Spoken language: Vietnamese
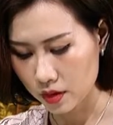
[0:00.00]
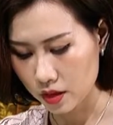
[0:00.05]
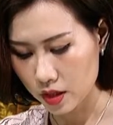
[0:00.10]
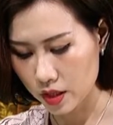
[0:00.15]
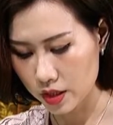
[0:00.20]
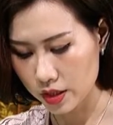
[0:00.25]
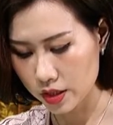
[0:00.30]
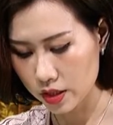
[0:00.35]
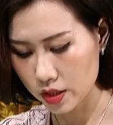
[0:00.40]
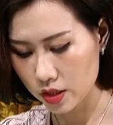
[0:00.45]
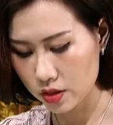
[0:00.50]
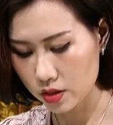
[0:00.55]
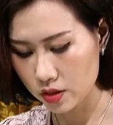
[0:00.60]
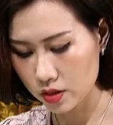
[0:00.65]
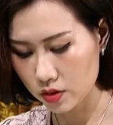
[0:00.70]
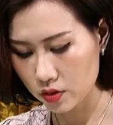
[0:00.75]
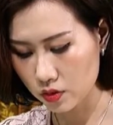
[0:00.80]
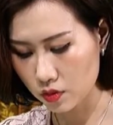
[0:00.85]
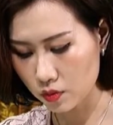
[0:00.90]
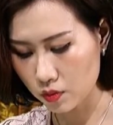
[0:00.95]
Hình
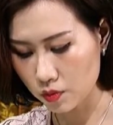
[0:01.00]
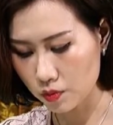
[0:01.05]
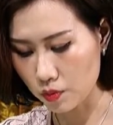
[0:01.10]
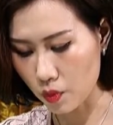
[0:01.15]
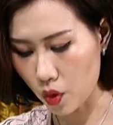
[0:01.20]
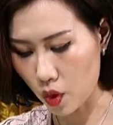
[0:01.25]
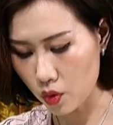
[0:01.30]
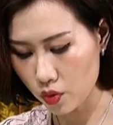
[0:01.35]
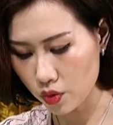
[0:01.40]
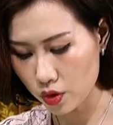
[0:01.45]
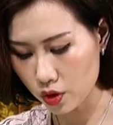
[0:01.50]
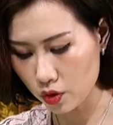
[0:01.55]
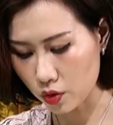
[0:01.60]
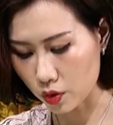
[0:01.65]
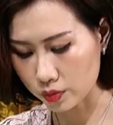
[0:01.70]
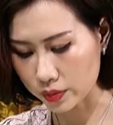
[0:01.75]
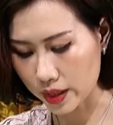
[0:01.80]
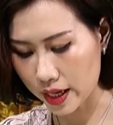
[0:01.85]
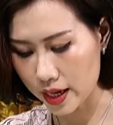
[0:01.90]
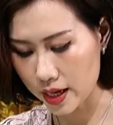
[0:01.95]
như Bố nó
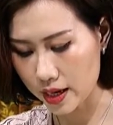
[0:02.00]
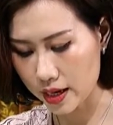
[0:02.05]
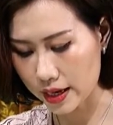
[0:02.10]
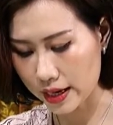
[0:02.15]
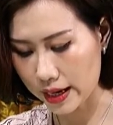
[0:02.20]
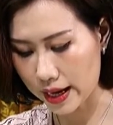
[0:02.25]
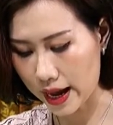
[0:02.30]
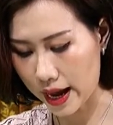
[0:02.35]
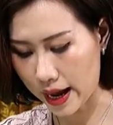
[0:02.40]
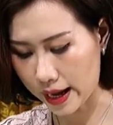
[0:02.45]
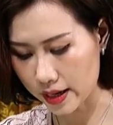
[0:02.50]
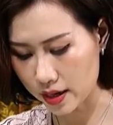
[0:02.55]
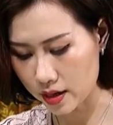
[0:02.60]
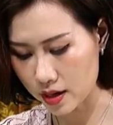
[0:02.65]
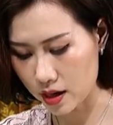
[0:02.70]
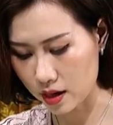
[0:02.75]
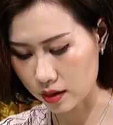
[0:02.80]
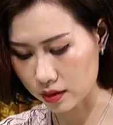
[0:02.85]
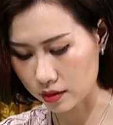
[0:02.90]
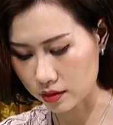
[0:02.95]
cũng thấy ngại
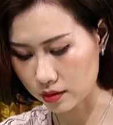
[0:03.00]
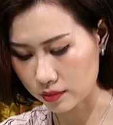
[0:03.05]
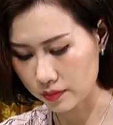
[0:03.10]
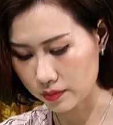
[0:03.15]
ngần.